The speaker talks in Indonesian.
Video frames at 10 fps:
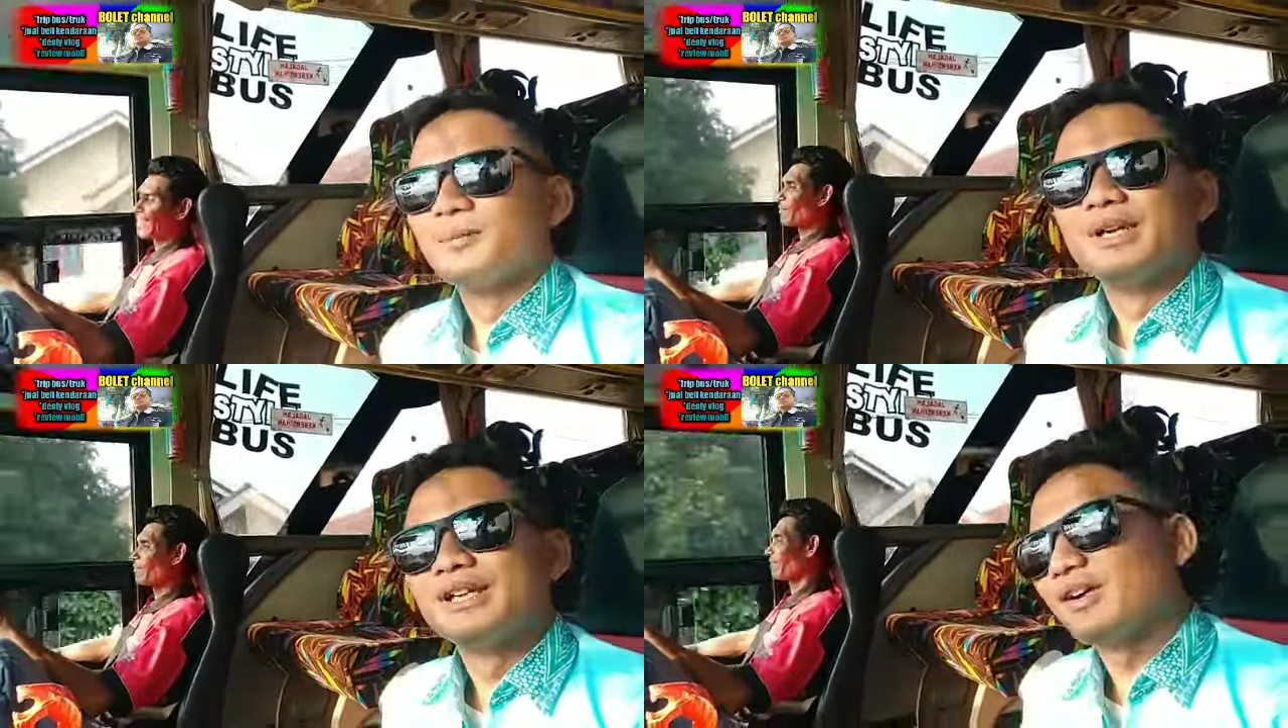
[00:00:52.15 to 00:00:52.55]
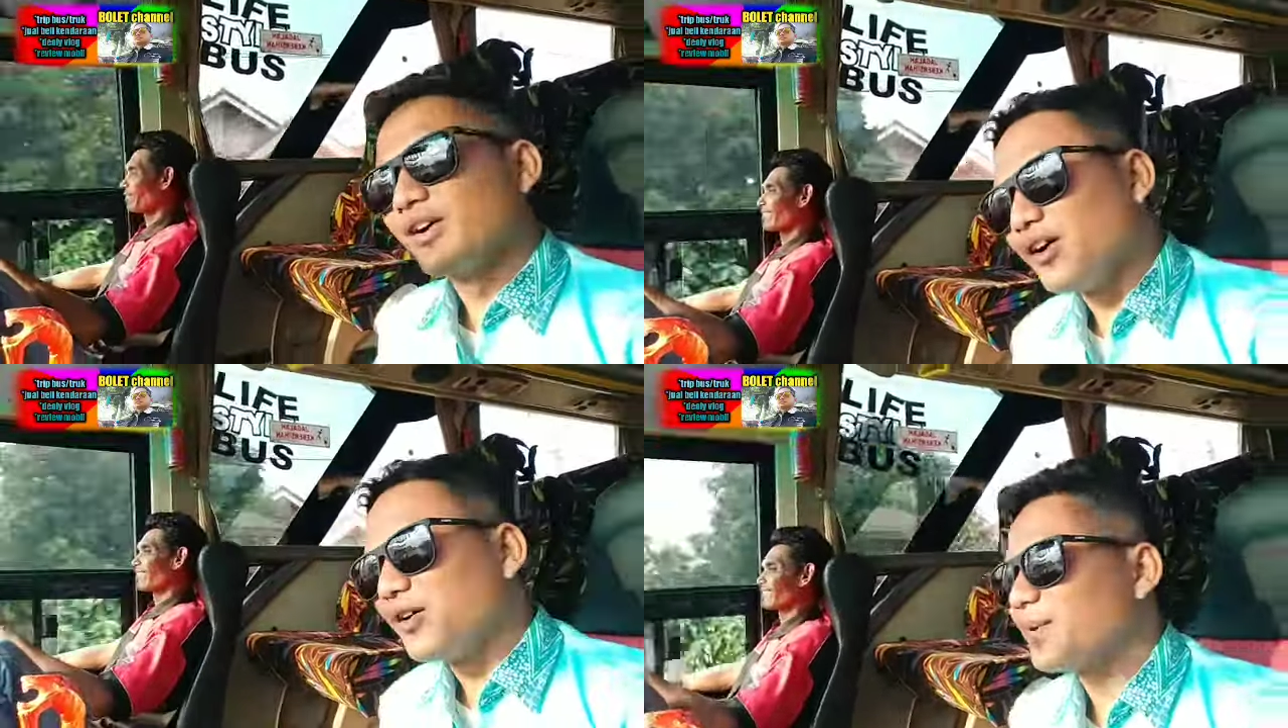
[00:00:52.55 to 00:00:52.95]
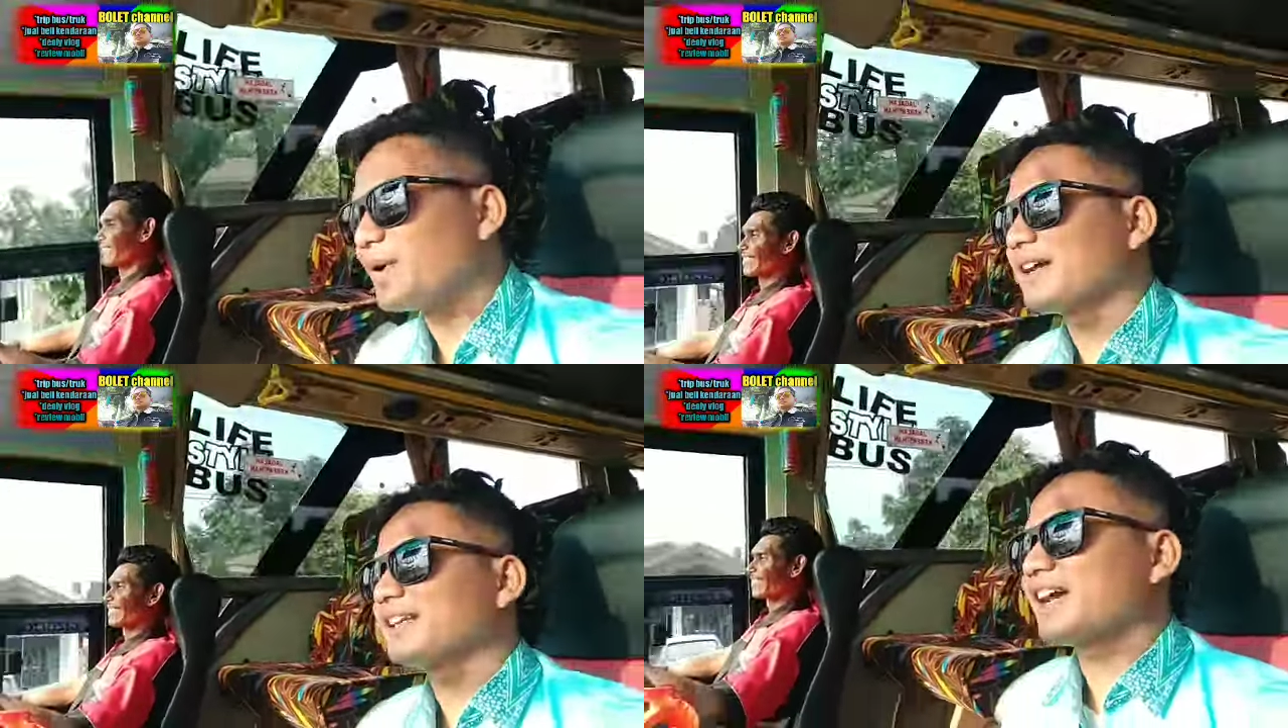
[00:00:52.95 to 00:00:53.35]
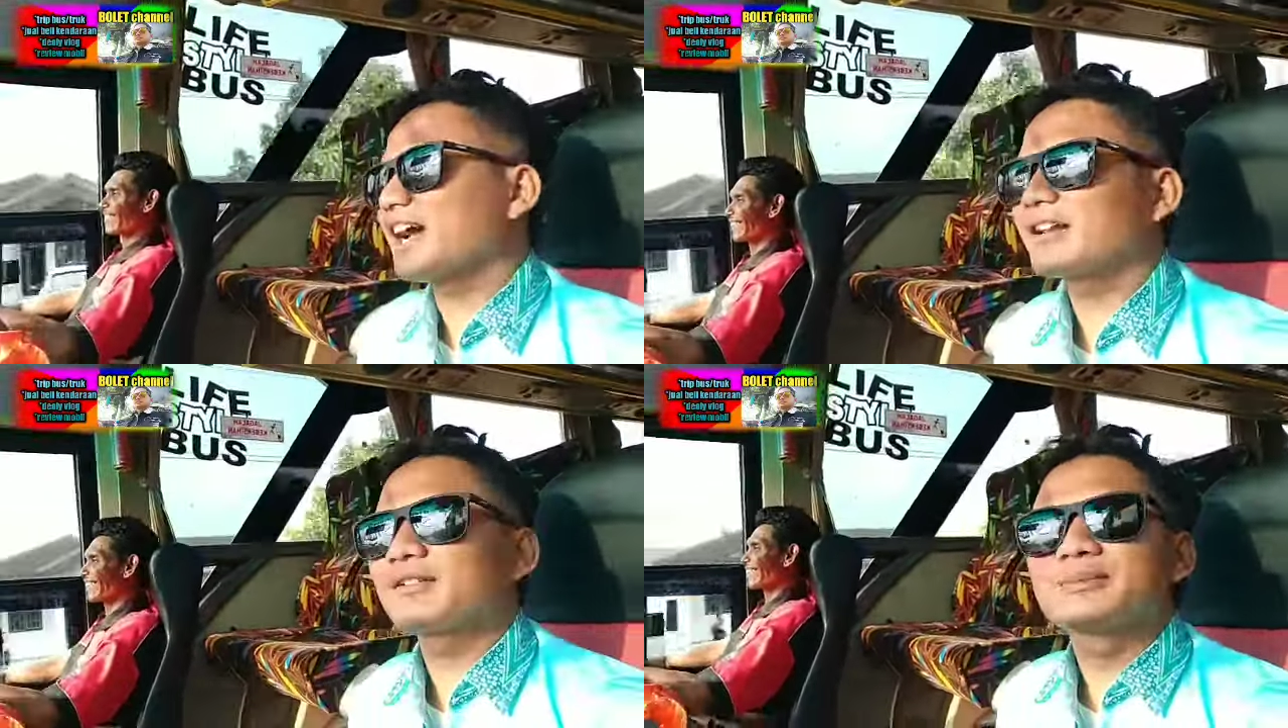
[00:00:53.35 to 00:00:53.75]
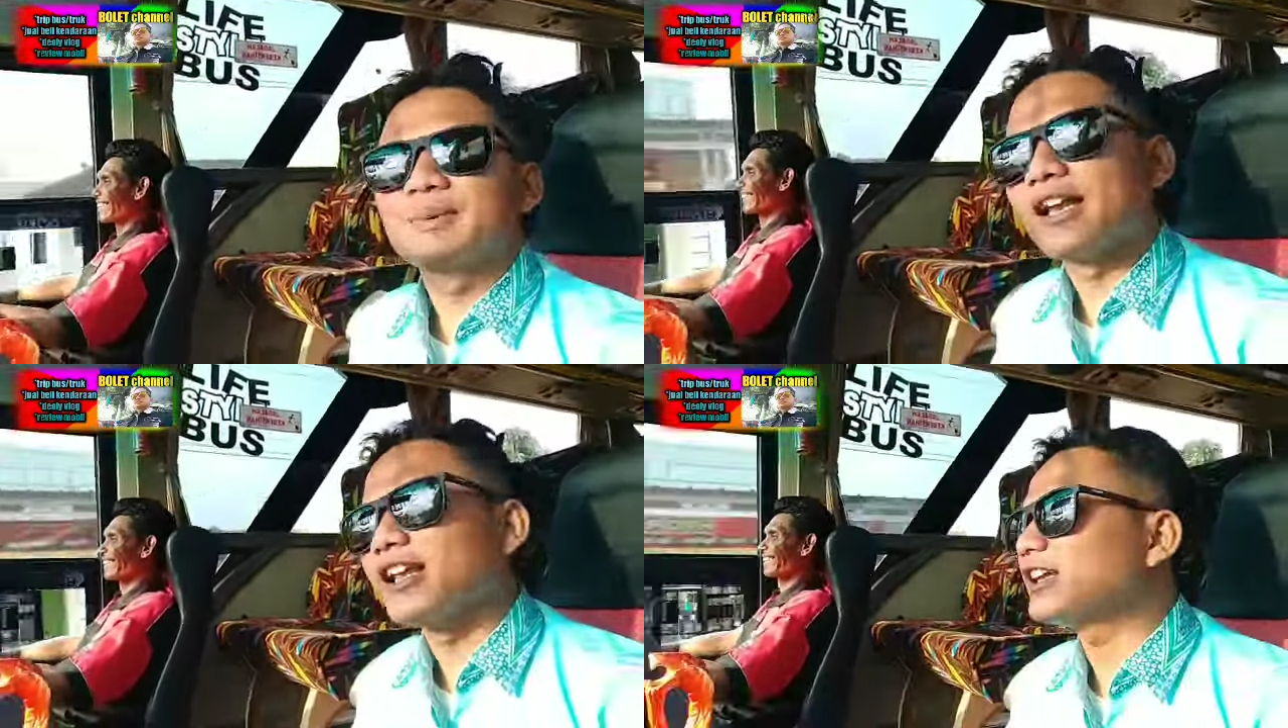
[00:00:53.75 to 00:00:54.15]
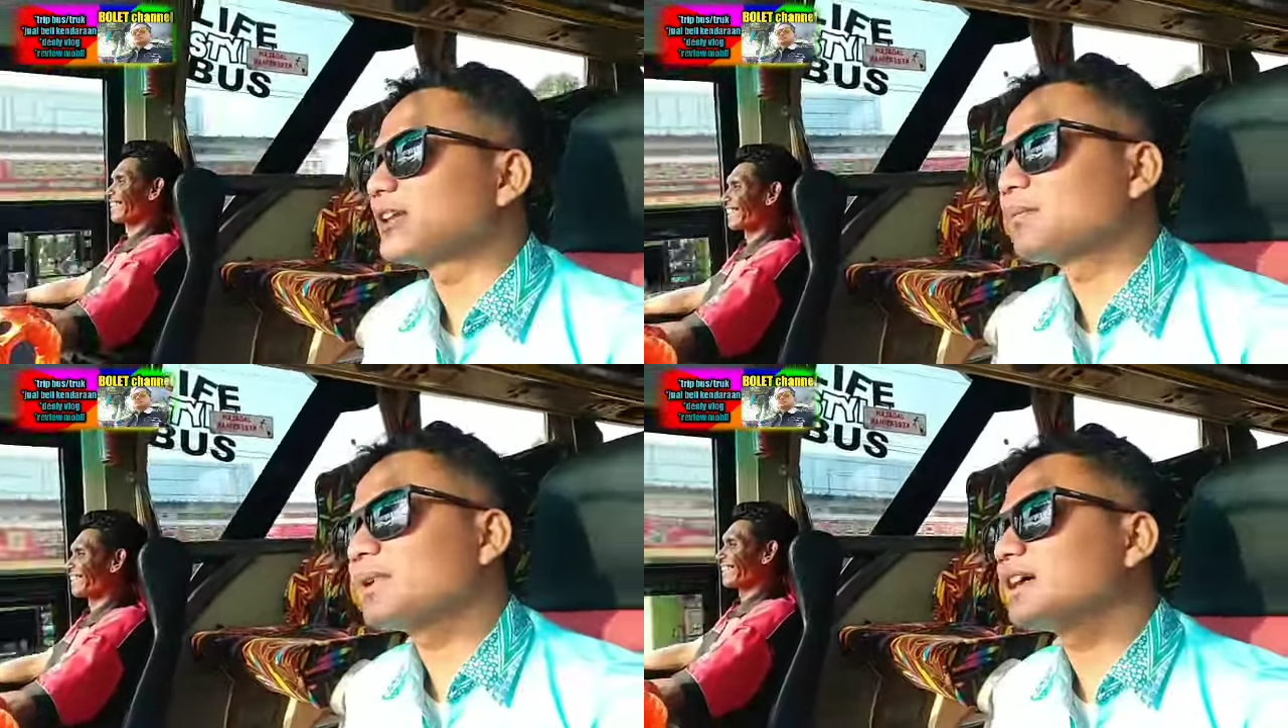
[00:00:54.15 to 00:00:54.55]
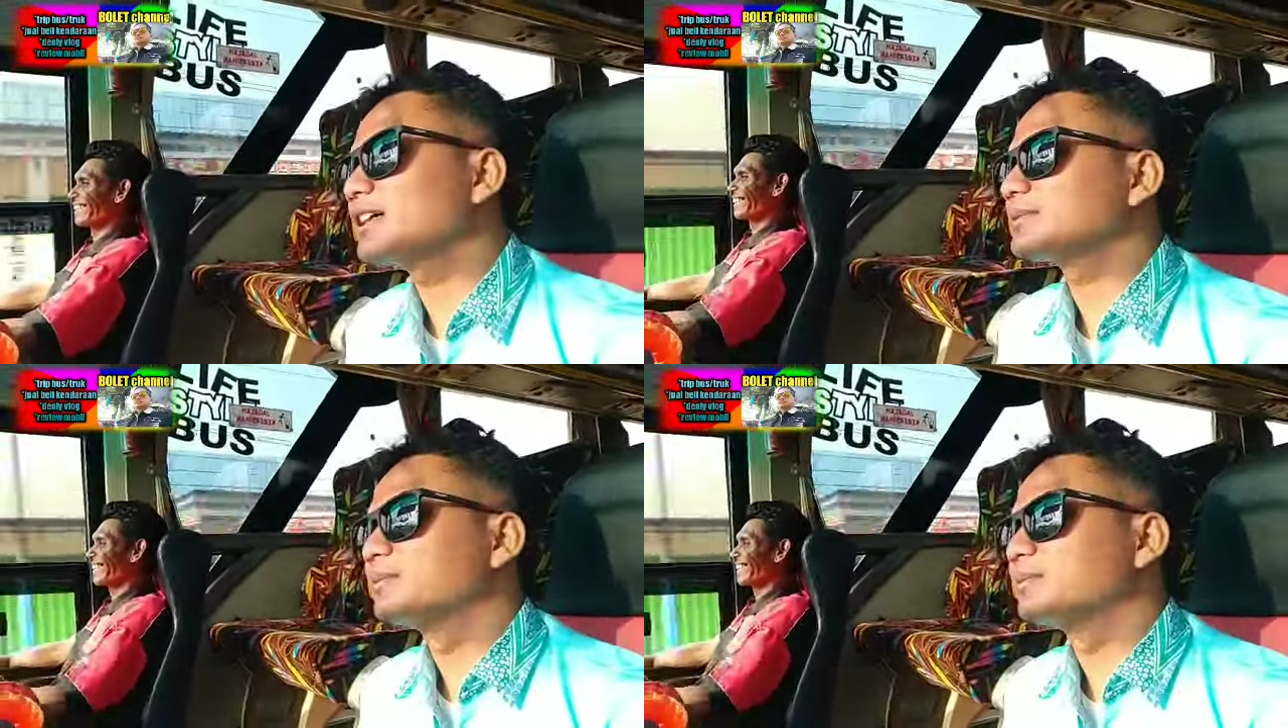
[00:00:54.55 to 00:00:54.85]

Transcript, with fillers: bingung pokoknya dia ngerus balik lemas,